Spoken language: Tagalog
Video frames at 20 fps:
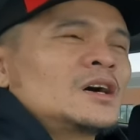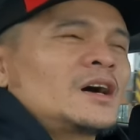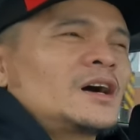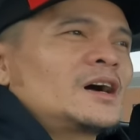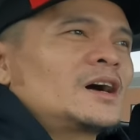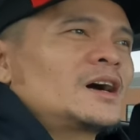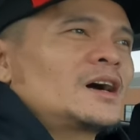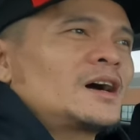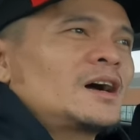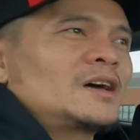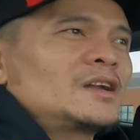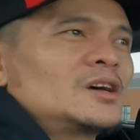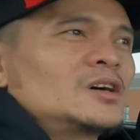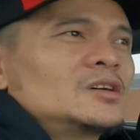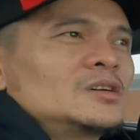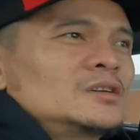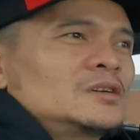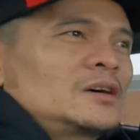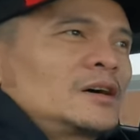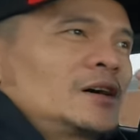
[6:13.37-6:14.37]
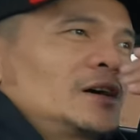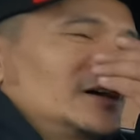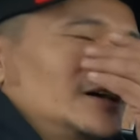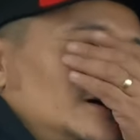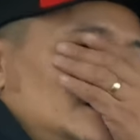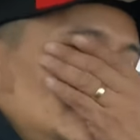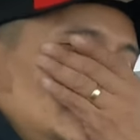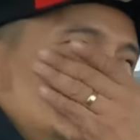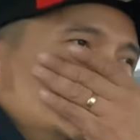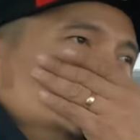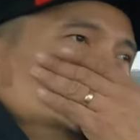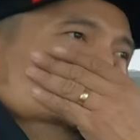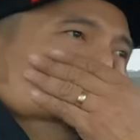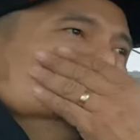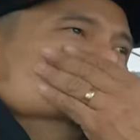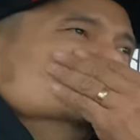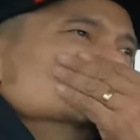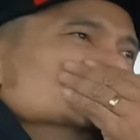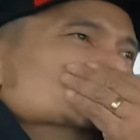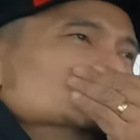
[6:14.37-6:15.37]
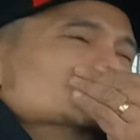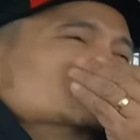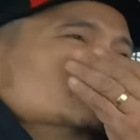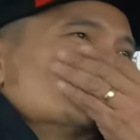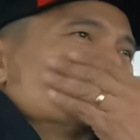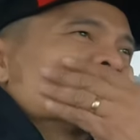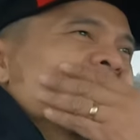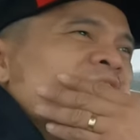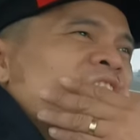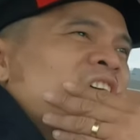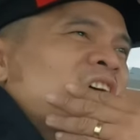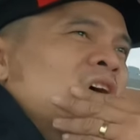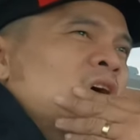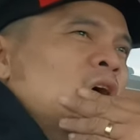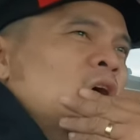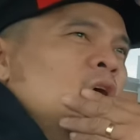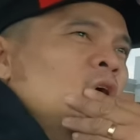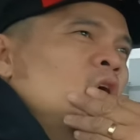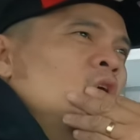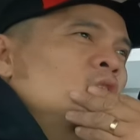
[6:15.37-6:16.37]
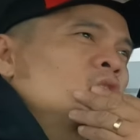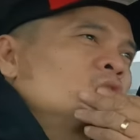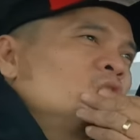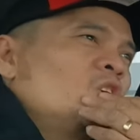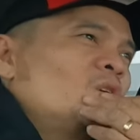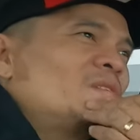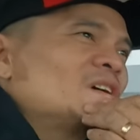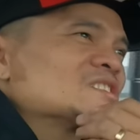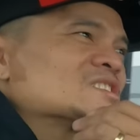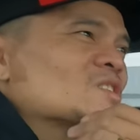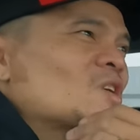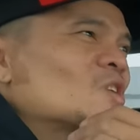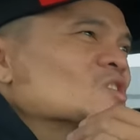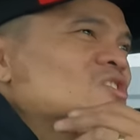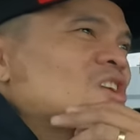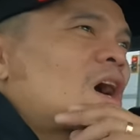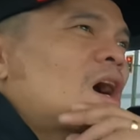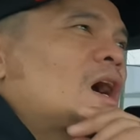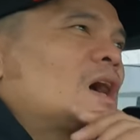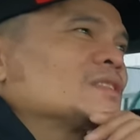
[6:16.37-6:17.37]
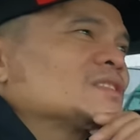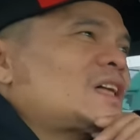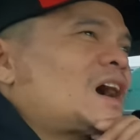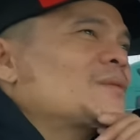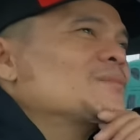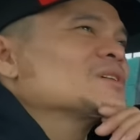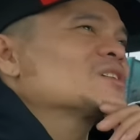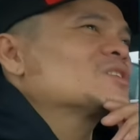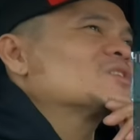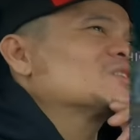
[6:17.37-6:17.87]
ah ano, ah ng Nova Scotia. Ang dami